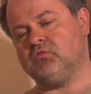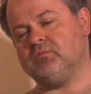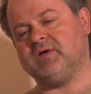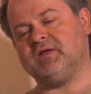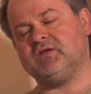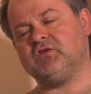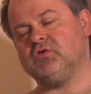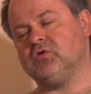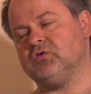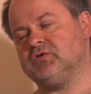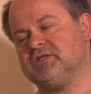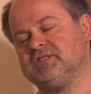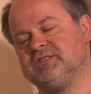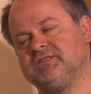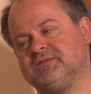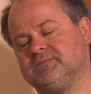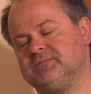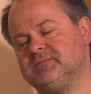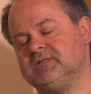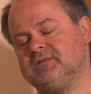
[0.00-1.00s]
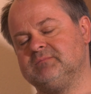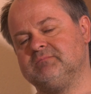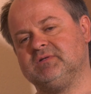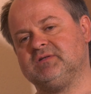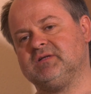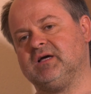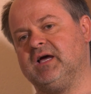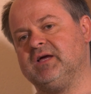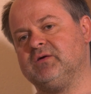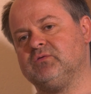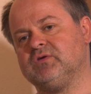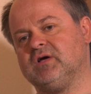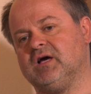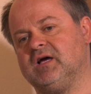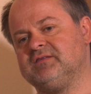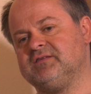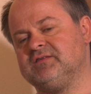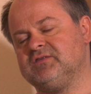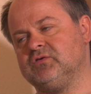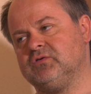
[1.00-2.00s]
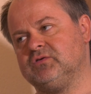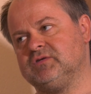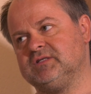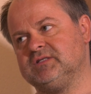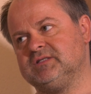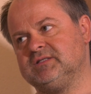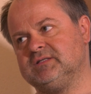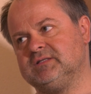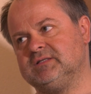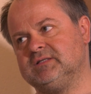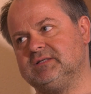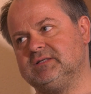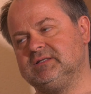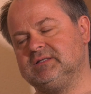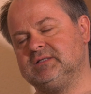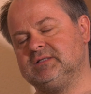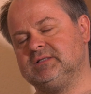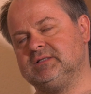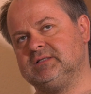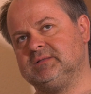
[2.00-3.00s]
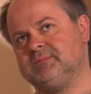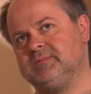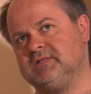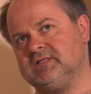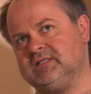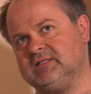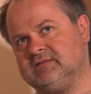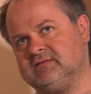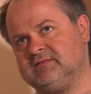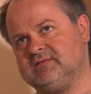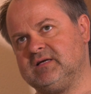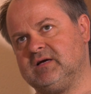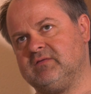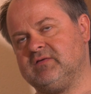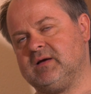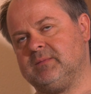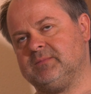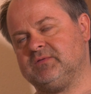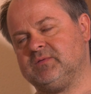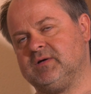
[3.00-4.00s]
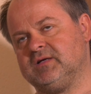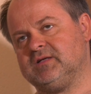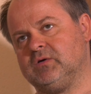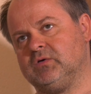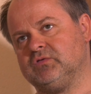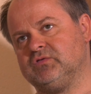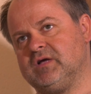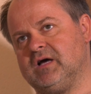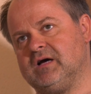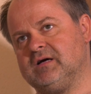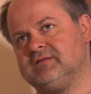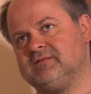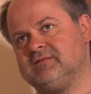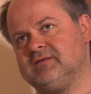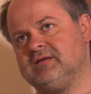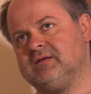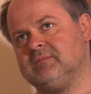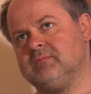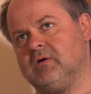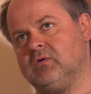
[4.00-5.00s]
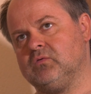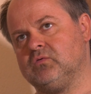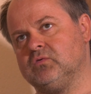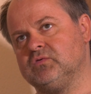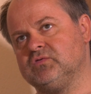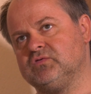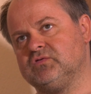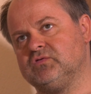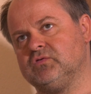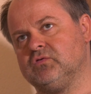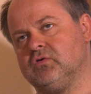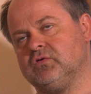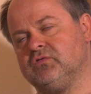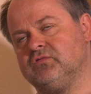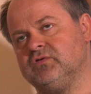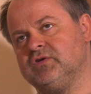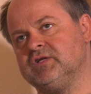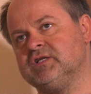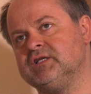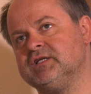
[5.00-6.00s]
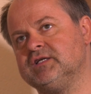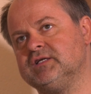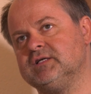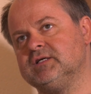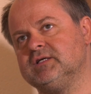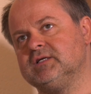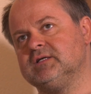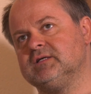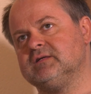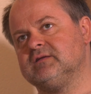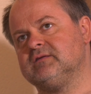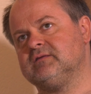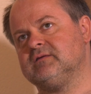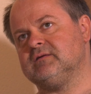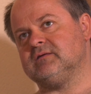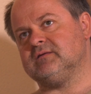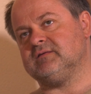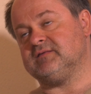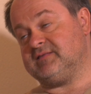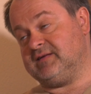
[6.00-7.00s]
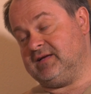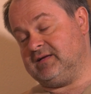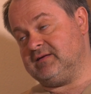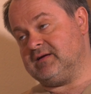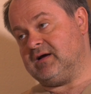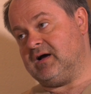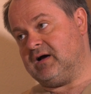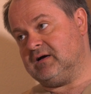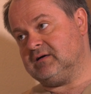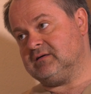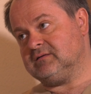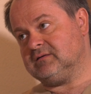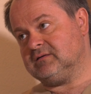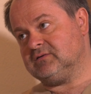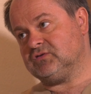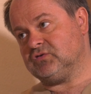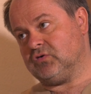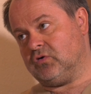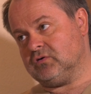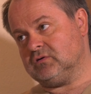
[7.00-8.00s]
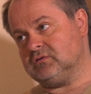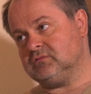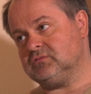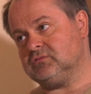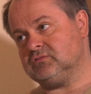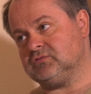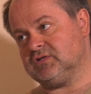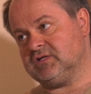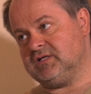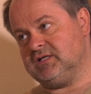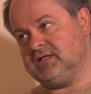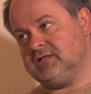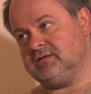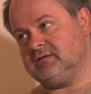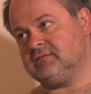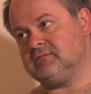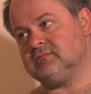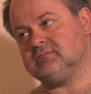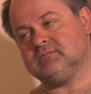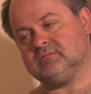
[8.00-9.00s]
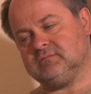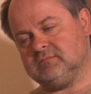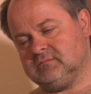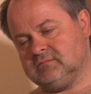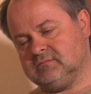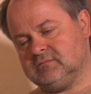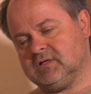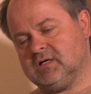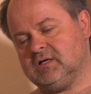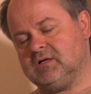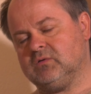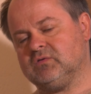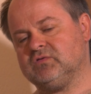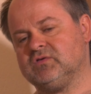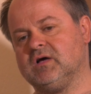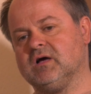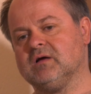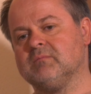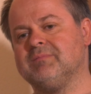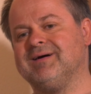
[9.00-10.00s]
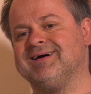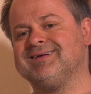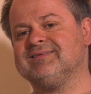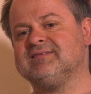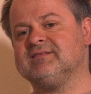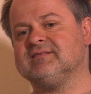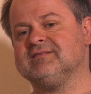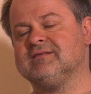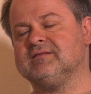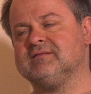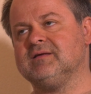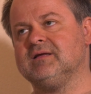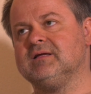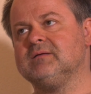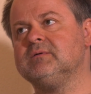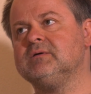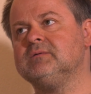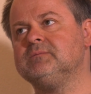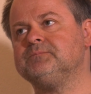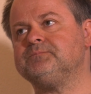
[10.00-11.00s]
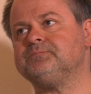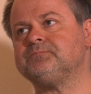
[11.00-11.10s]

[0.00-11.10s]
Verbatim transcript: Moment noch nicht, mhm. mit 33 noch nicht. Mhm. Ich bin dieses Jahr, wir haben 2018 im August, so Gott will, äh, zehn Jahre trocken und clean. Mhm. Man kann auch sagen, beides ist dasselbe.